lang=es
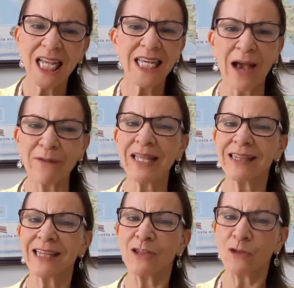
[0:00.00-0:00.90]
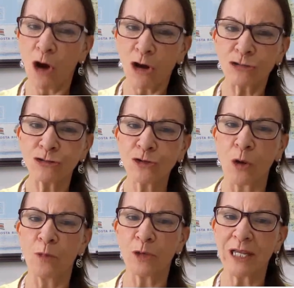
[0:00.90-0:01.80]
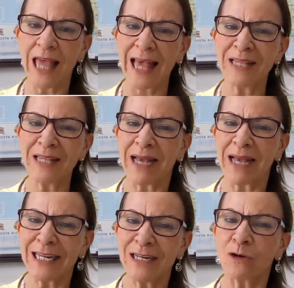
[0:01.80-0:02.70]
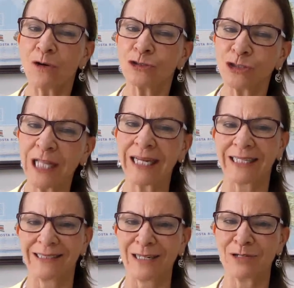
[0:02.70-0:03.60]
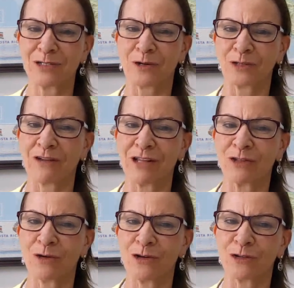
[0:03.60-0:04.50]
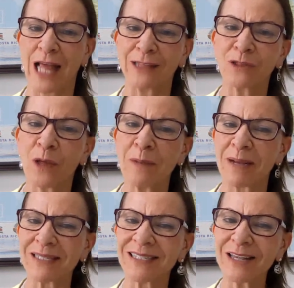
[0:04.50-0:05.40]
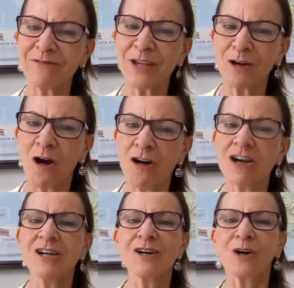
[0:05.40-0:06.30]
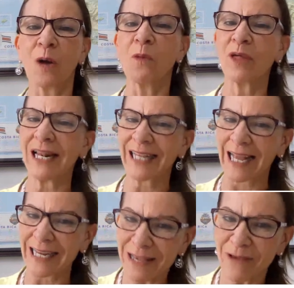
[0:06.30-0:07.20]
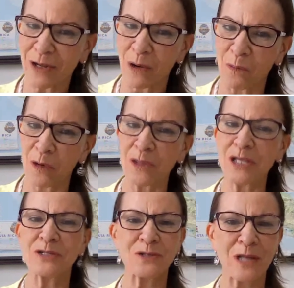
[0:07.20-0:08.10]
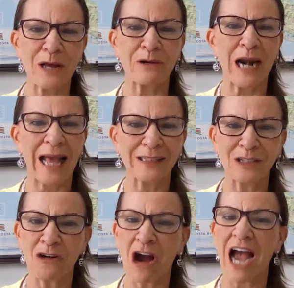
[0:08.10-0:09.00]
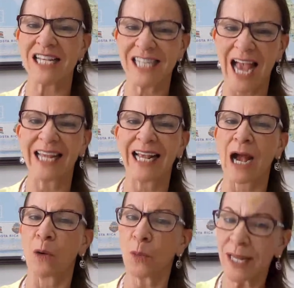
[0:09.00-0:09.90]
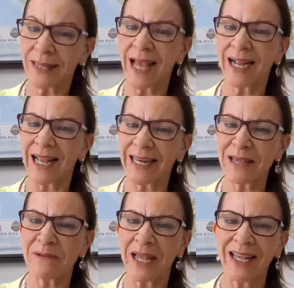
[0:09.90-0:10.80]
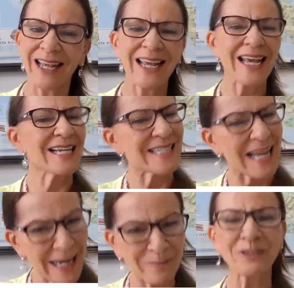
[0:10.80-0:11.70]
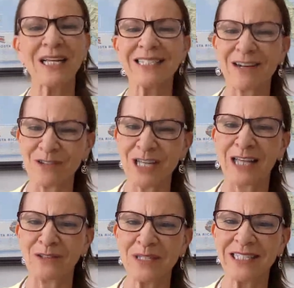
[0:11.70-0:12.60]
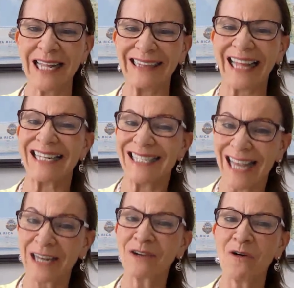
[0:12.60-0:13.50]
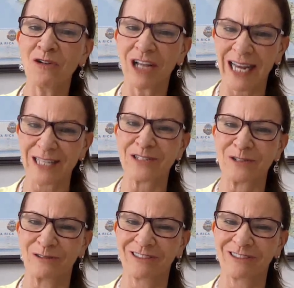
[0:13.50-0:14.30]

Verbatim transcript: y a 22 comunidades marino-costeras de nuestro territorio, tanto del Pacífico como del Caribe. Como lo dice usted, Orlando, allá en Cahuita, Caribe, estaremos desarrollando este tercer Congreso